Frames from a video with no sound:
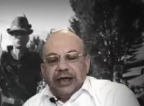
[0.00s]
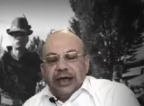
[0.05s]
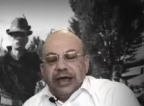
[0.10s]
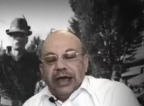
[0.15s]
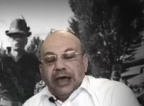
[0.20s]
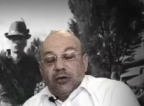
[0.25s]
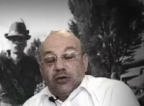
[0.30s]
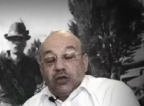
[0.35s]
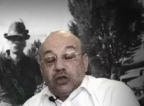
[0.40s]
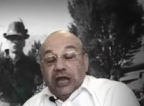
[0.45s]
È
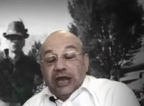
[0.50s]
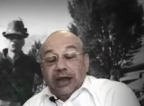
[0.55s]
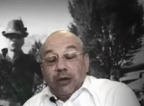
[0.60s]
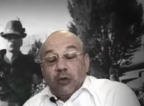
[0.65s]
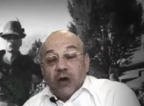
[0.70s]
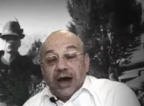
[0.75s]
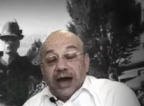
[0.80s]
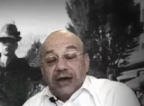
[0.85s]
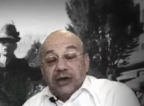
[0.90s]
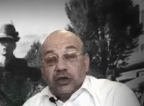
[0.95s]
un
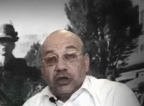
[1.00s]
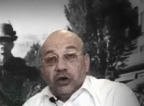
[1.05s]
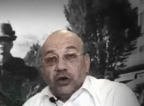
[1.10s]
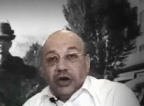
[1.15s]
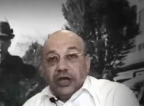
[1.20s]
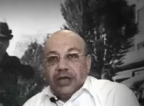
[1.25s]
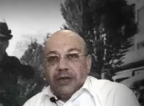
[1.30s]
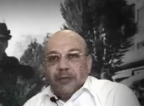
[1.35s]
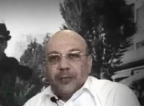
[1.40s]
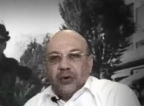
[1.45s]
traguardo
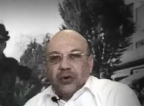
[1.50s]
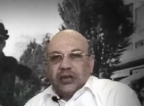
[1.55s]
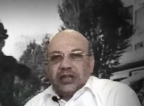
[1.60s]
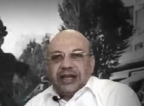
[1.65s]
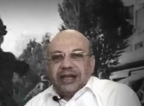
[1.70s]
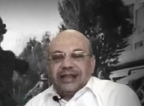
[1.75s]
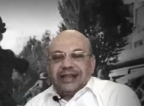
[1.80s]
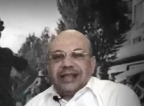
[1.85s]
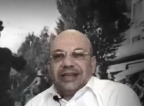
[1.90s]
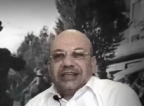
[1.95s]

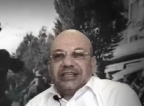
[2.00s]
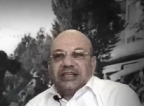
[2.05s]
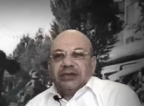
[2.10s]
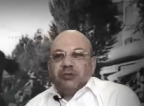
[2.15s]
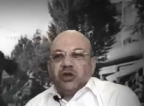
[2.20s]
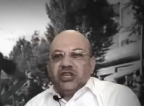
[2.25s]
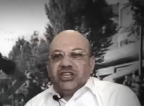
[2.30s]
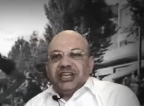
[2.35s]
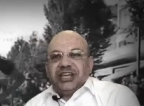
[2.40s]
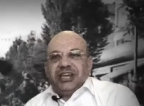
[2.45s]
importantissimo
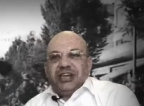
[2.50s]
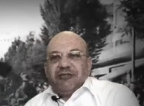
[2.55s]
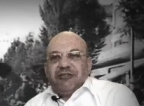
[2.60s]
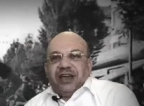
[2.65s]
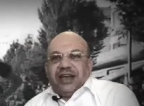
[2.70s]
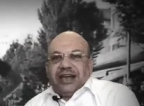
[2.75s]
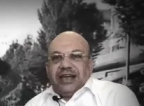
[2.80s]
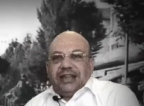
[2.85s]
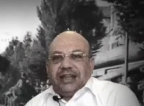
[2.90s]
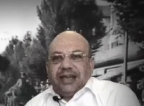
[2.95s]
e
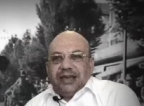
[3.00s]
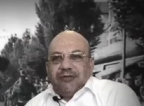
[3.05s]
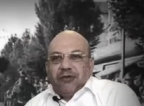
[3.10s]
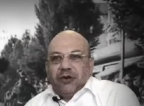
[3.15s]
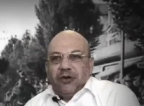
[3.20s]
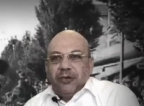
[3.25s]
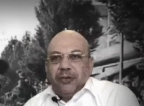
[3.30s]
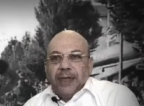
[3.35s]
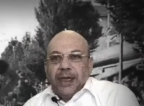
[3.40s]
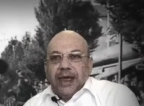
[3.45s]
significativo